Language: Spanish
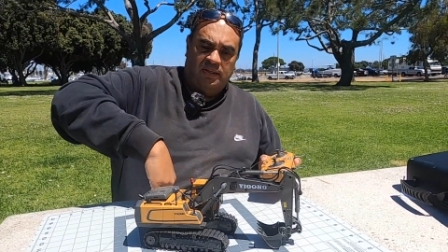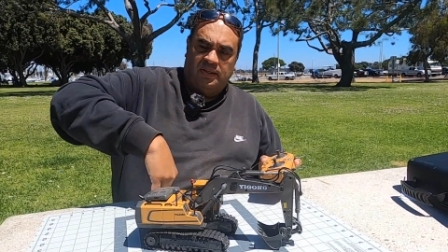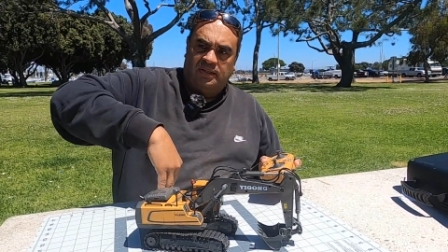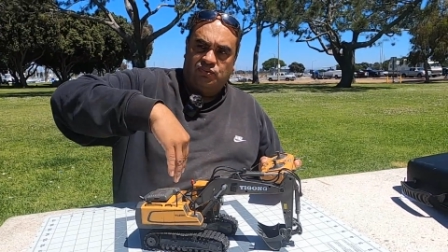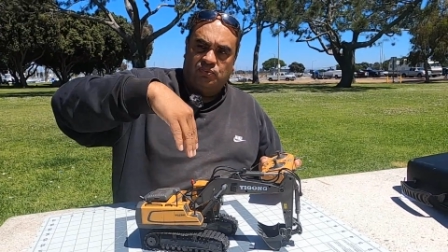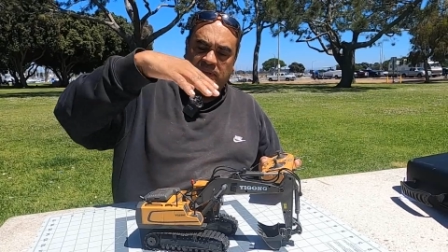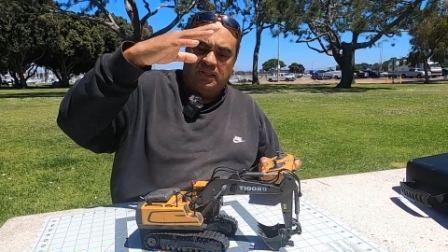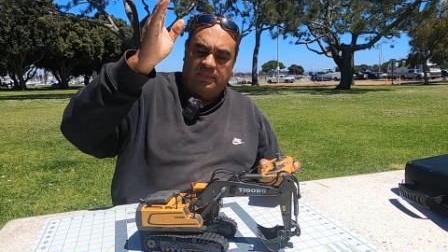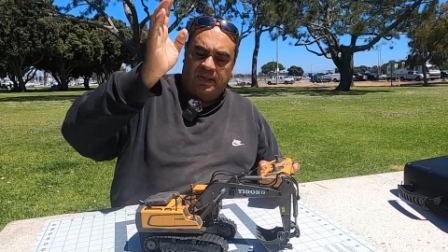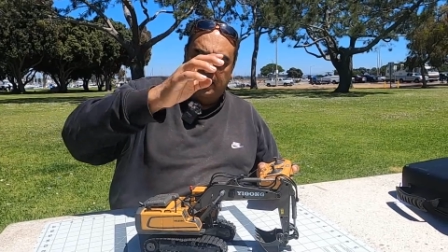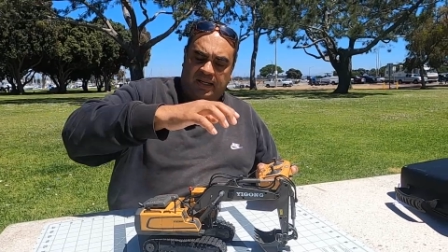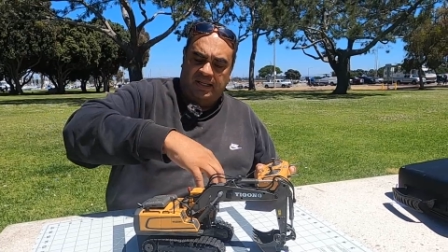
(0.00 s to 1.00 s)
en subir,
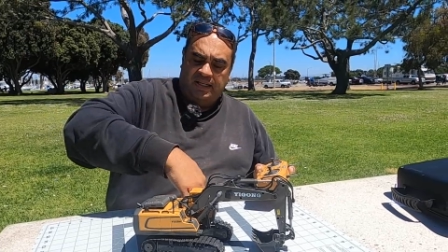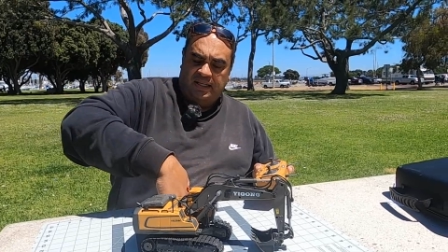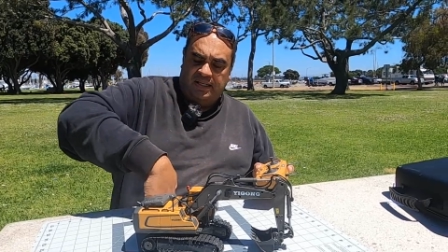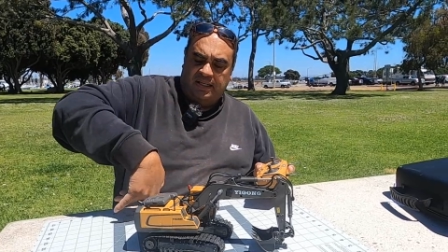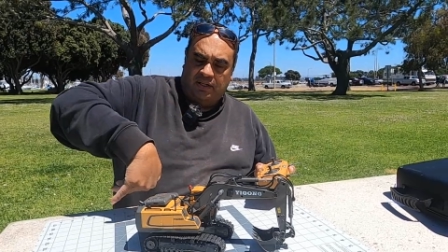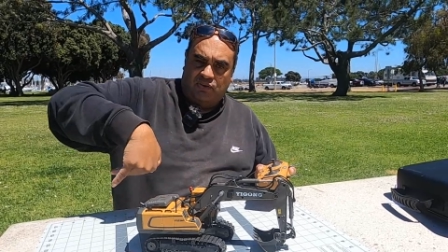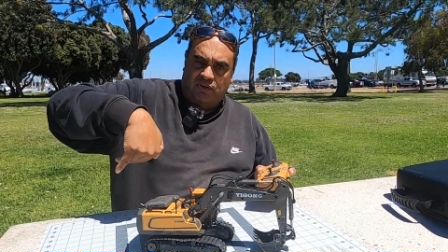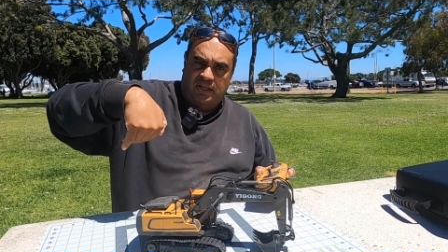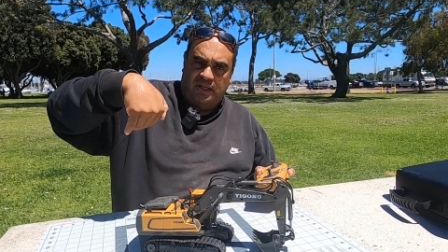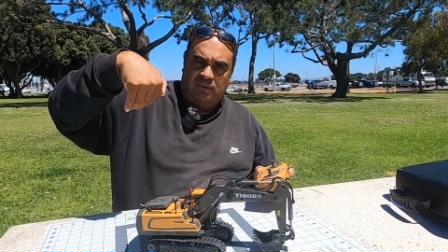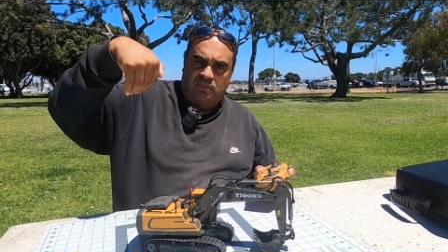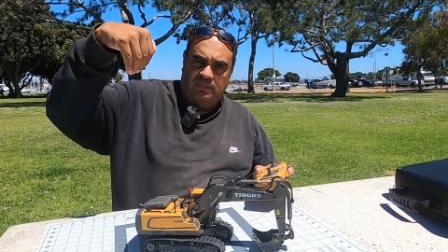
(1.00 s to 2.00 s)
bajar y
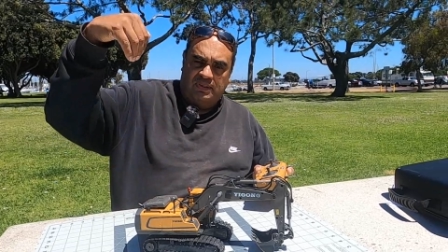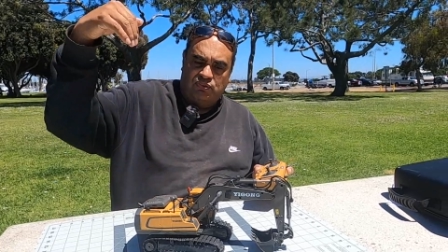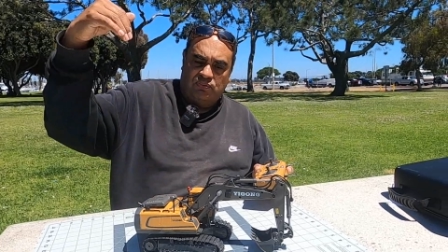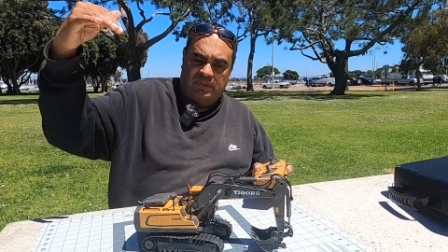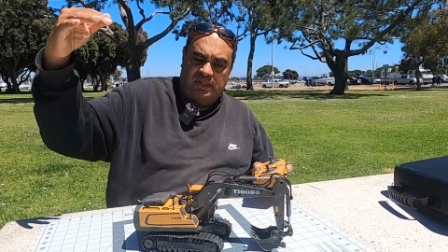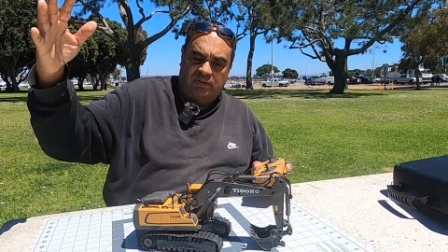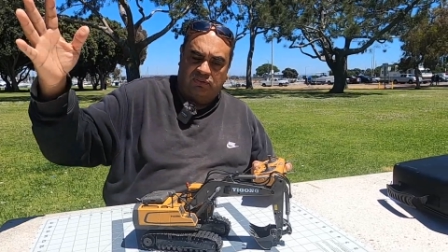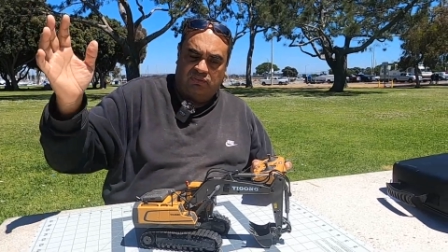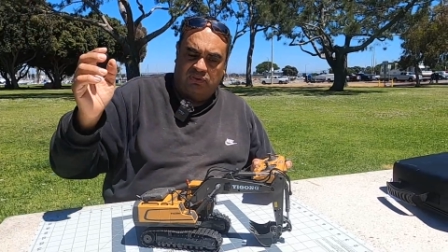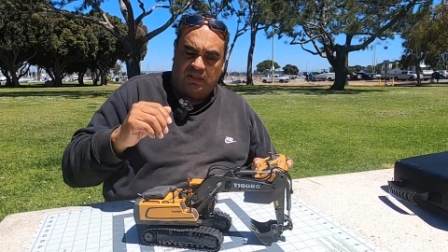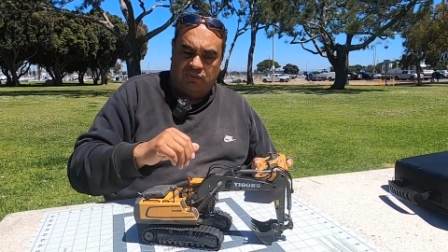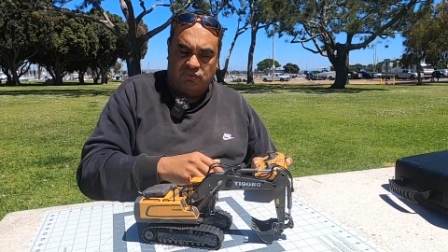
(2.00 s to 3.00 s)
recoger y vuelve a subir y
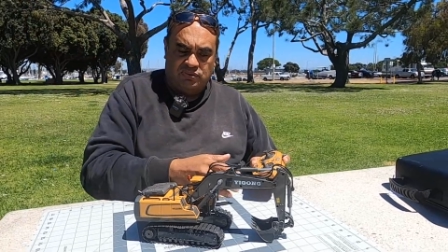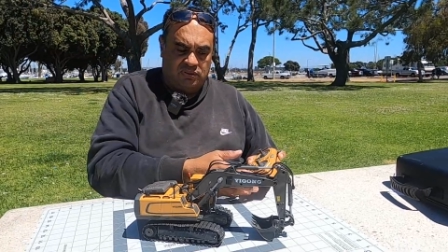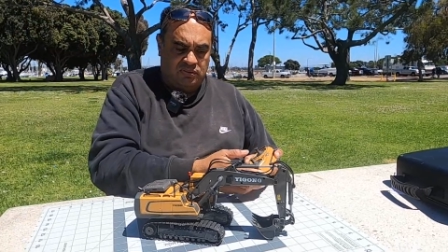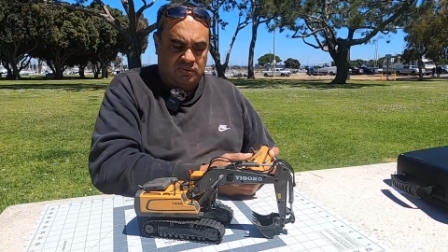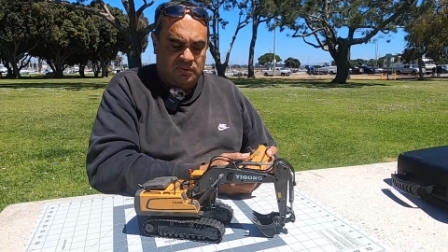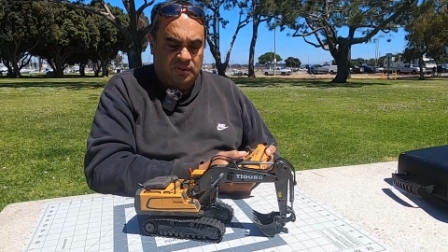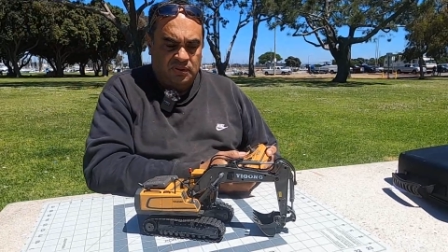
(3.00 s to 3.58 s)
toda la cosa, ¿no?